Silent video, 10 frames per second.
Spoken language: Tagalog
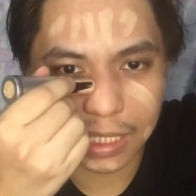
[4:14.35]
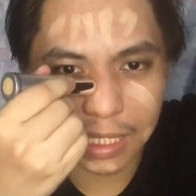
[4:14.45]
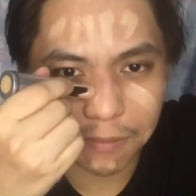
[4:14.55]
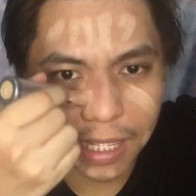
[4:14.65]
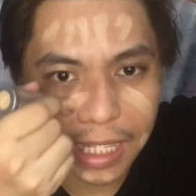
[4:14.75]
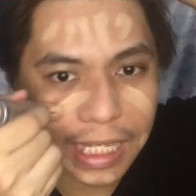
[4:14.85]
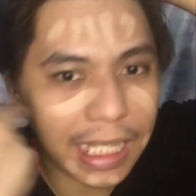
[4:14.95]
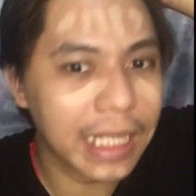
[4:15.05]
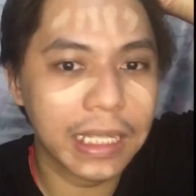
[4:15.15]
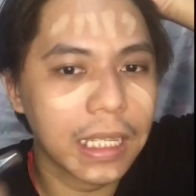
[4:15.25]
hindi
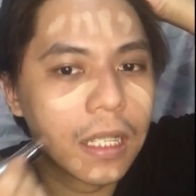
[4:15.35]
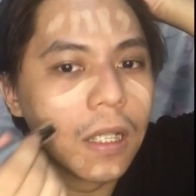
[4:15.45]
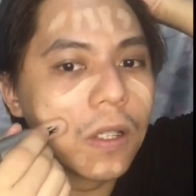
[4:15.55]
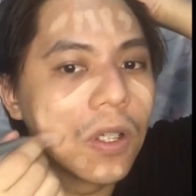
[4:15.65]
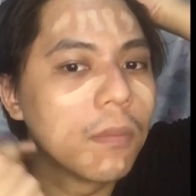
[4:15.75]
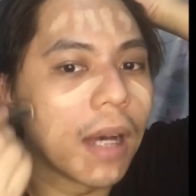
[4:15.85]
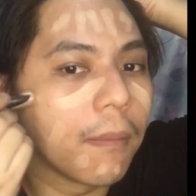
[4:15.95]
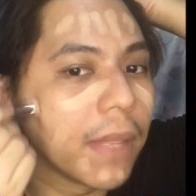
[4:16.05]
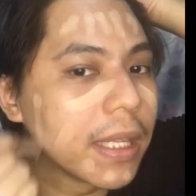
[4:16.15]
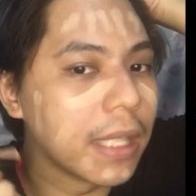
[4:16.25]
mahilig
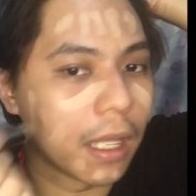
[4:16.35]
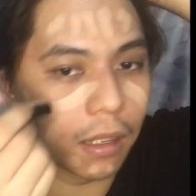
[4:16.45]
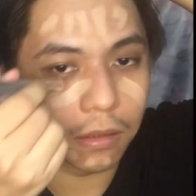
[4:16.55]
gumamit ng